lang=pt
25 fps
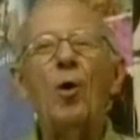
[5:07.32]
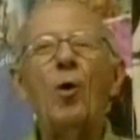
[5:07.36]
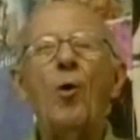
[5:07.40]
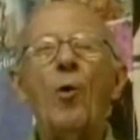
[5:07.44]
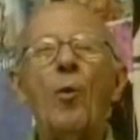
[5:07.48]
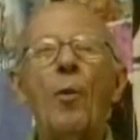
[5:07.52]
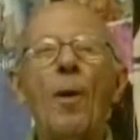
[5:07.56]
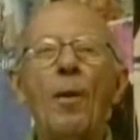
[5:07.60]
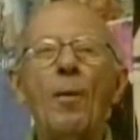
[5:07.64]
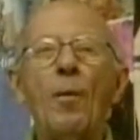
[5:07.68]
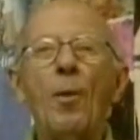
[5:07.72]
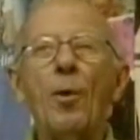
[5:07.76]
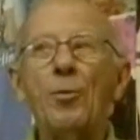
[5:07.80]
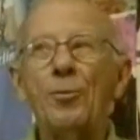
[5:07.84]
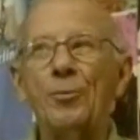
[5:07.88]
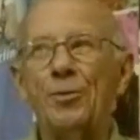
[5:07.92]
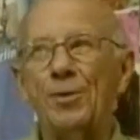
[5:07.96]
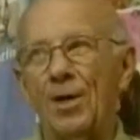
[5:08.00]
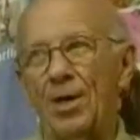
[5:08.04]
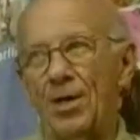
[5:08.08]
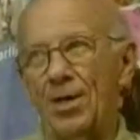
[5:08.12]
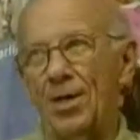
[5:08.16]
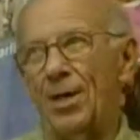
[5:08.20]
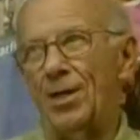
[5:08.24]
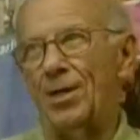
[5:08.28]
uma
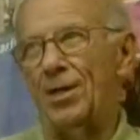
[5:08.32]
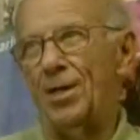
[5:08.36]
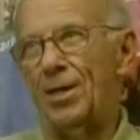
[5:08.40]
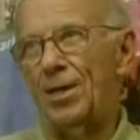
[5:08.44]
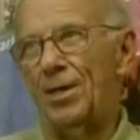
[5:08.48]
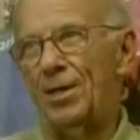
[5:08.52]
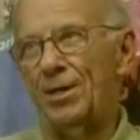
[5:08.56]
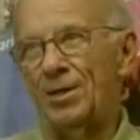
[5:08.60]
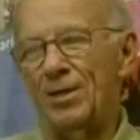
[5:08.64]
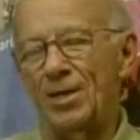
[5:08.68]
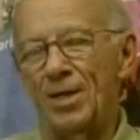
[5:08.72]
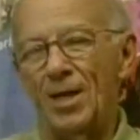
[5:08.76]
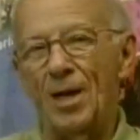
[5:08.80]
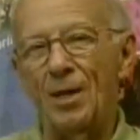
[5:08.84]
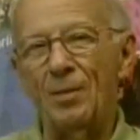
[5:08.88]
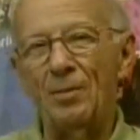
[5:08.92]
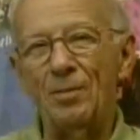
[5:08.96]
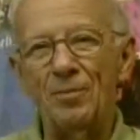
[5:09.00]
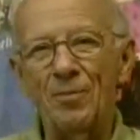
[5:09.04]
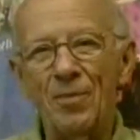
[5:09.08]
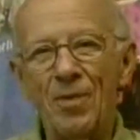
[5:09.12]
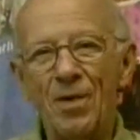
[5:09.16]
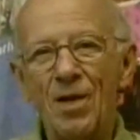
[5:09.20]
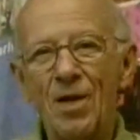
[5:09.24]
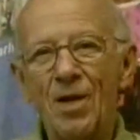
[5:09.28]
montanha dele,
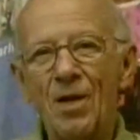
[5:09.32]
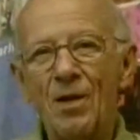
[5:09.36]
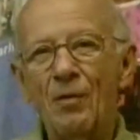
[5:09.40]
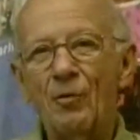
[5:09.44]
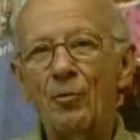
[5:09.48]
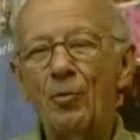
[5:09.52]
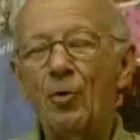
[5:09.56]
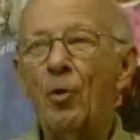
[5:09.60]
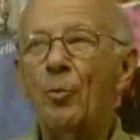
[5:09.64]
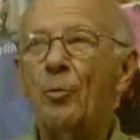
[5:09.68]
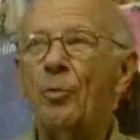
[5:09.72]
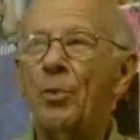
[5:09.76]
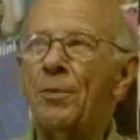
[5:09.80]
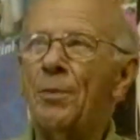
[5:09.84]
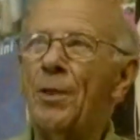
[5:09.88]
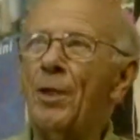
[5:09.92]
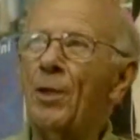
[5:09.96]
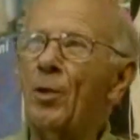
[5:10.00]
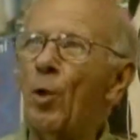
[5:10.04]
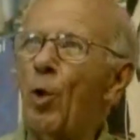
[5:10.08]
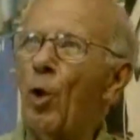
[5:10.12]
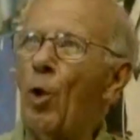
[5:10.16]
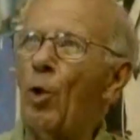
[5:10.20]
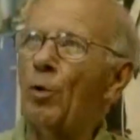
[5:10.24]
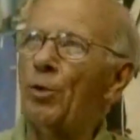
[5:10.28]
sabe? Foi o
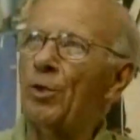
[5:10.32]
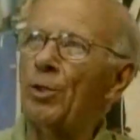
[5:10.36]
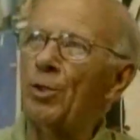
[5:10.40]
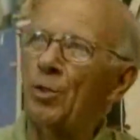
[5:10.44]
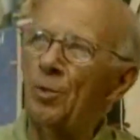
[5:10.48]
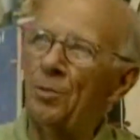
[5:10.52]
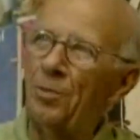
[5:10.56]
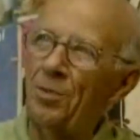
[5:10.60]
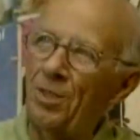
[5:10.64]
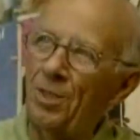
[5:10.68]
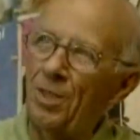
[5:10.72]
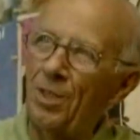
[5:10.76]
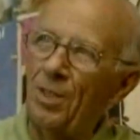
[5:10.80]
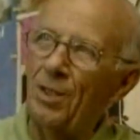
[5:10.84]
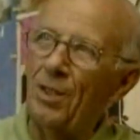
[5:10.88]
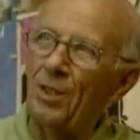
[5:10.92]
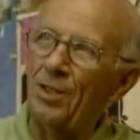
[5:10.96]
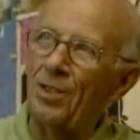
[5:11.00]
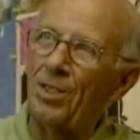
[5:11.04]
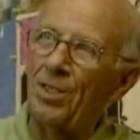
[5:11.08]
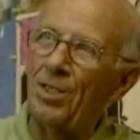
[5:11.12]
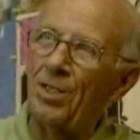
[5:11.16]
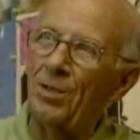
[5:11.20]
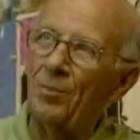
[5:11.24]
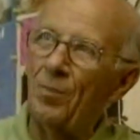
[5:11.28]
primeiro role do menino
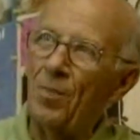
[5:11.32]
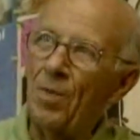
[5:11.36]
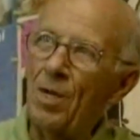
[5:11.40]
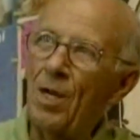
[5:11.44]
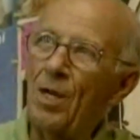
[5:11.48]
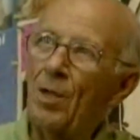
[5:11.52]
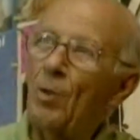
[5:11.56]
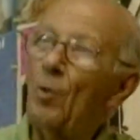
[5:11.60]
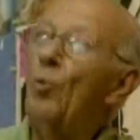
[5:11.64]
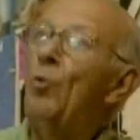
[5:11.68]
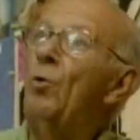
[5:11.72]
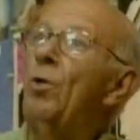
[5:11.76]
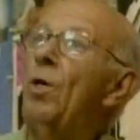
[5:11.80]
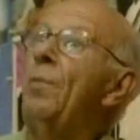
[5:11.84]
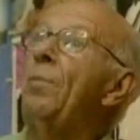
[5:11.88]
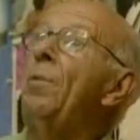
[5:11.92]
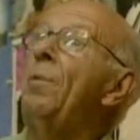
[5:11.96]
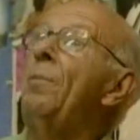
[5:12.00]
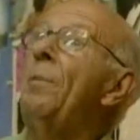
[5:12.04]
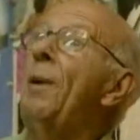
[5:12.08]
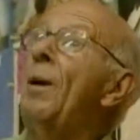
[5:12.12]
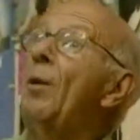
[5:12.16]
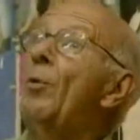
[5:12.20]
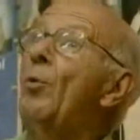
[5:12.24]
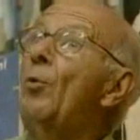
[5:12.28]
aqui. Nunca
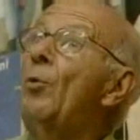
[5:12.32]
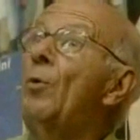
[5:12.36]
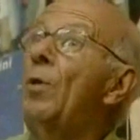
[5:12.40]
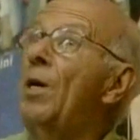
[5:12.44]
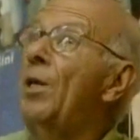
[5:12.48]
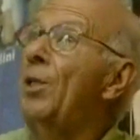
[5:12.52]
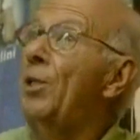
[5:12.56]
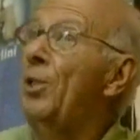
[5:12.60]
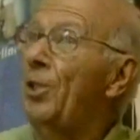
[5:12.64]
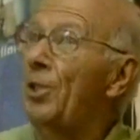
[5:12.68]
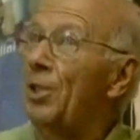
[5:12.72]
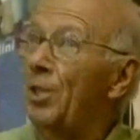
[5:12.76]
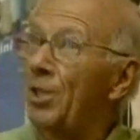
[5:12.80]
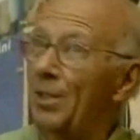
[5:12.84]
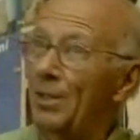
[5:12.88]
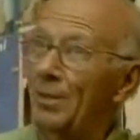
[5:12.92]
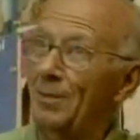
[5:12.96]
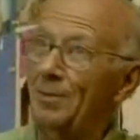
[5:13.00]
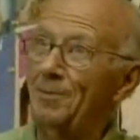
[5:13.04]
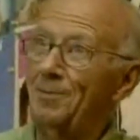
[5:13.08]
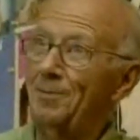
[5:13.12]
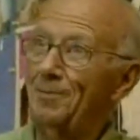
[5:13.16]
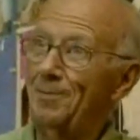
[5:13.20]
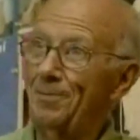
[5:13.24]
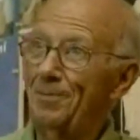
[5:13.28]
me pagou o cachê.
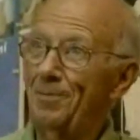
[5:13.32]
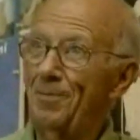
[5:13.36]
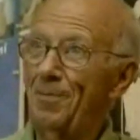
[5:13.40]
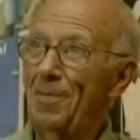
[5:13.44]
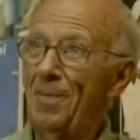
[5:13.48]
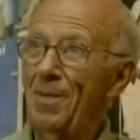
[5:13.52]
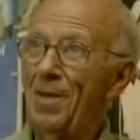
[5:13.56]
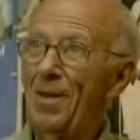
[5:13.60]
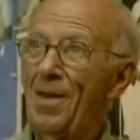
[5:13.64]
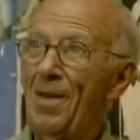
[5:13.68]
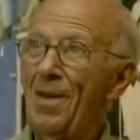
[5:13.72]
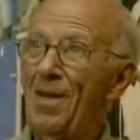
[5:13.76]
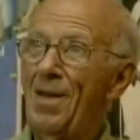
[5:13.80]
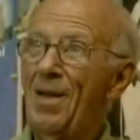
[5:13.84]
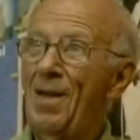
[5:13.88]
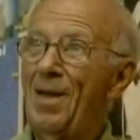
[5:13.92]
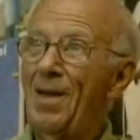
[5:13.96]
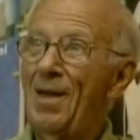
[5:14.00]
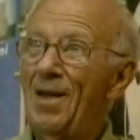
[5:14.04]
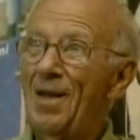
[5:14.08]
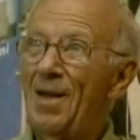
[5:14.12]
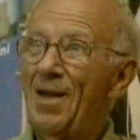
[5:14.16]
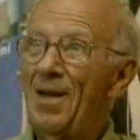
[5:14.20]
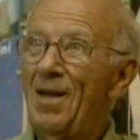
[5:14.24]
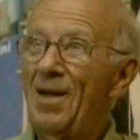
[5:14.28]

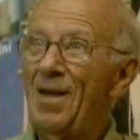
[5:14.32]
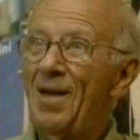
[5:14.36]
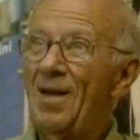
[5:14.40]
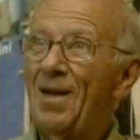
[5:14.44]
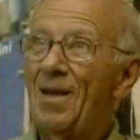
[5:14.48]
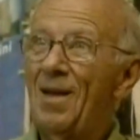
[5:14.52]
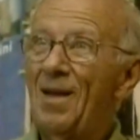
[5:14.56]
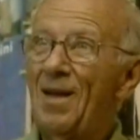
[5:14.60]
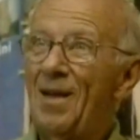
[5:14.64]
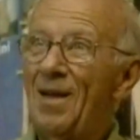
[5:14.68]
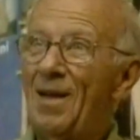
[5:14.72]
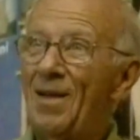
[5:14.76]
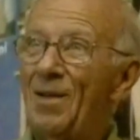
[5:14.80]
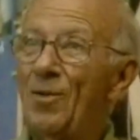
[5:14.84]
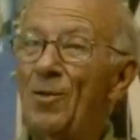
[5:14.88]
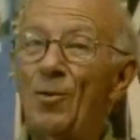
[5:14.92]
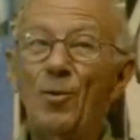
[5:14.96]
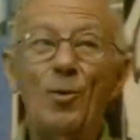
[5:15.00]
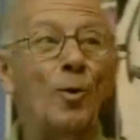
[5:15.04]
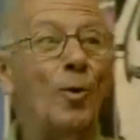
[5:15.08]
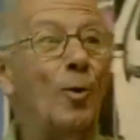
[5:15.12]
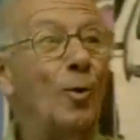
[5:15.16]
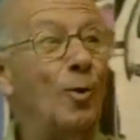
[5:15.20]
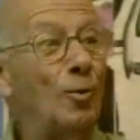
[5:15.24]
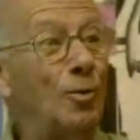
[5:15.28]
Mas isso não era
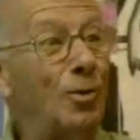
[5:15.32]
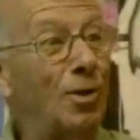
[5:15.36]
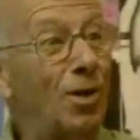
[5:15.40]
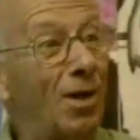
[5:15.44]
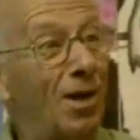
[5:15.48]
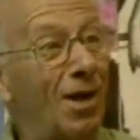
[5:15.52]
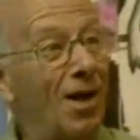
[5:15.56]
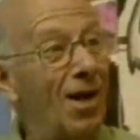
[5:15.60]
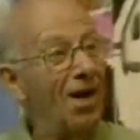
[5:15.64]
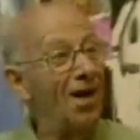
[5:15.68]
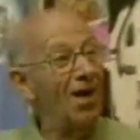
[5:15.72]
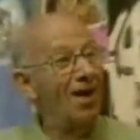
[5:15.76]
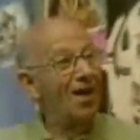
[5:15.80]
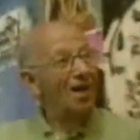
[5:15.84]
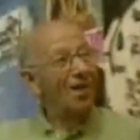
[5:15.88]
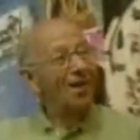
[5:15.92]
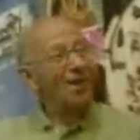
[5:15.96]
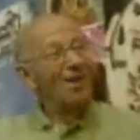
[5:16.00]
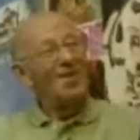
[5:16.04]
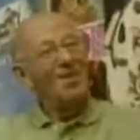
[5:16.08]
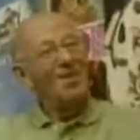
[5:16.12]
pra Nunca. falar.